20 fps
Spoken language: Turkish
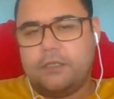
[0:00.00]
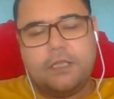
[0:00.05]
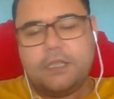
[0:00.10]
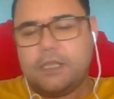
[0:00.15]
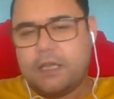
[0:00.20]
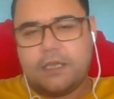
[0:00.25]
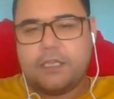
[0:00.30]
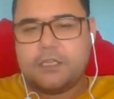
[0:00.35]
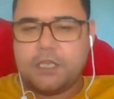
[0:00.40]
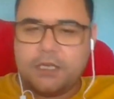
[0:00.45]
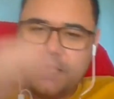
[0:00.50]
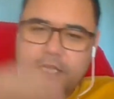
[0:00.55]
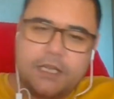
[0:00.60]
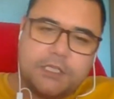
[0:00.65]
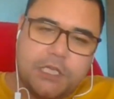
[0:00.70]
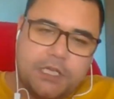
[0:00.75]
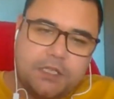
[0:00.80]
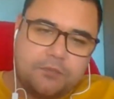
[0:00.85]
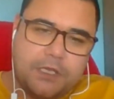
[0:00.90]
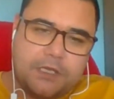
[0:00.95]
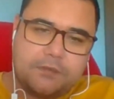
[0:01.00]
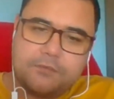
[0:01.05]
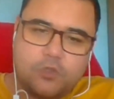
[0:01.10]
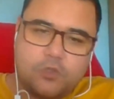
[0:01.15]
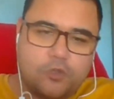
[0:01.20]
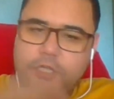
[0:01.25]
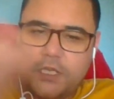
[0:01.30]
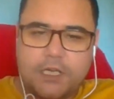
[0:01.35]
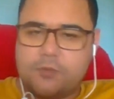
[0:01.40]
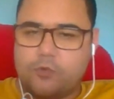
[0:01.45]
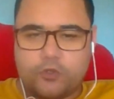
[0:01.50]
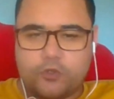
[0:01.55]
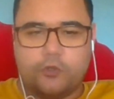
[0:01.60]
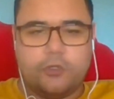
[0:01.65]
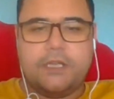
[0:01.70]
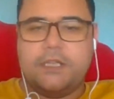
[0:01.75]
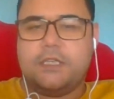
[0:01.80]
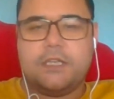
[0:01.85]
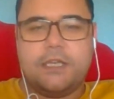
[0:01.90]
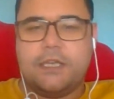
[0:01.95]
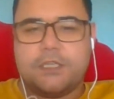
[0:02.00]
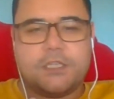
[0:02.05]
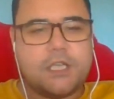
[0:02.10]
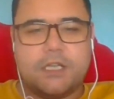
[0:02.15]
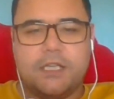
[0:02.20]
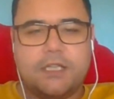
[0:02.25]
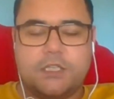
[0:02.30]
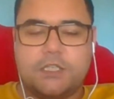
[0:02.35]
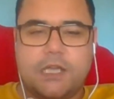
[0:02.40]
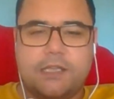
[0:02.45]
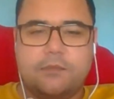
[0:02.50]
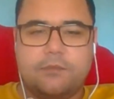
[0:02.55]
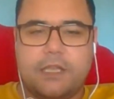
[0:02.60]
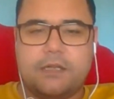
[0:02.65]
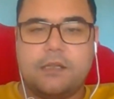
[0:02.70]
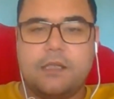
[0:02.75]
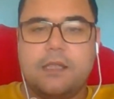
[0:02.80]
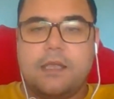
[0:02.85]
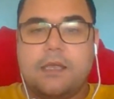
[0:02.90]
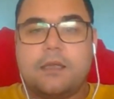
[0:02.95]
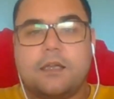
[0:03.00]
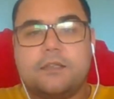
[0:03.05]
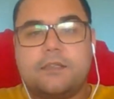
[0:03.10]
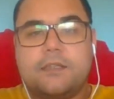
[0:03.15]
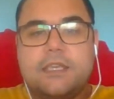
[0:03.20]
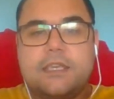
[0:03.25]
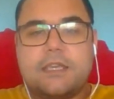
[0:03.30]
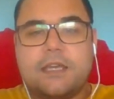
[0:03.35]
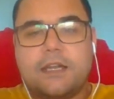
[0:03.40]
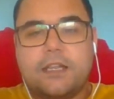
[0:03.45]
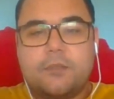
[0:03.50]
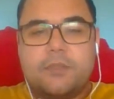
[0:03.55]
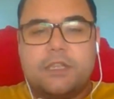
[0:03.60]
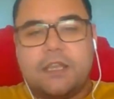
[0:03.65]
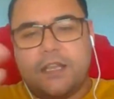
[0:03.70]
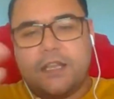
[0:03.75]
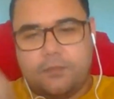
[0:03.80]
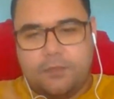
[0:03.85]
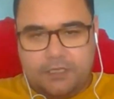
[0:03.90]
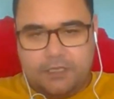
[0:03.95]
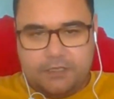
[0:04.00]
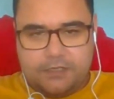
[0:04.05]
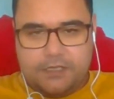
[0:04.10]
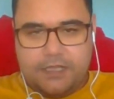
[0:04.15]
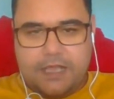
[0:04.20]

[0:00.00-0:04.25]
İki ay geçer gene caygın Sonra tekrar boş ol der. İki ay geçer gene caygın Kadını iki arada bir derede bırakır.